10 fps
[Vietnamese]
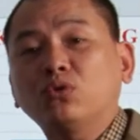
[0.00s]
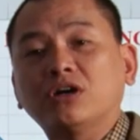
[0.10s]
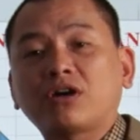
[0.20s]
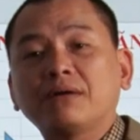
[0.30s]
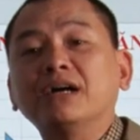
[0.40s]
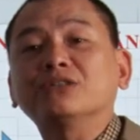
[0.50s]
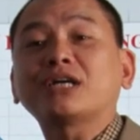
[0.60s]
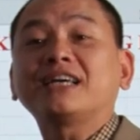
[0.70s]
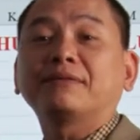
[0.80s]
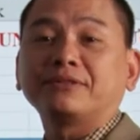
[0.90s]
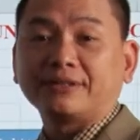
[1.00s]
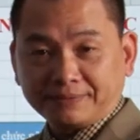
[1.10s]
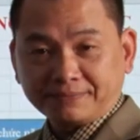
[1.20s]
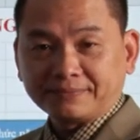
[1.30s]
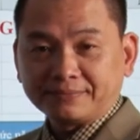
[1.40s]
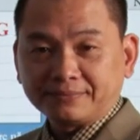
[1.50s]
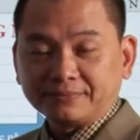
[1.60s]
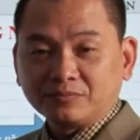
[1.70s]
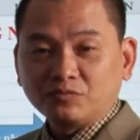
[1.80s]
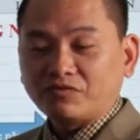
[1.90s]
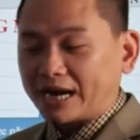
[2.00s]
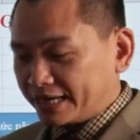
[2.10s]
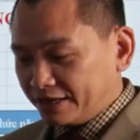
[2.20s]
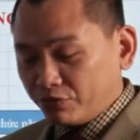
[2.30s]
tuổi họ đã mở doanh nghiệp rồi. Và cái đấy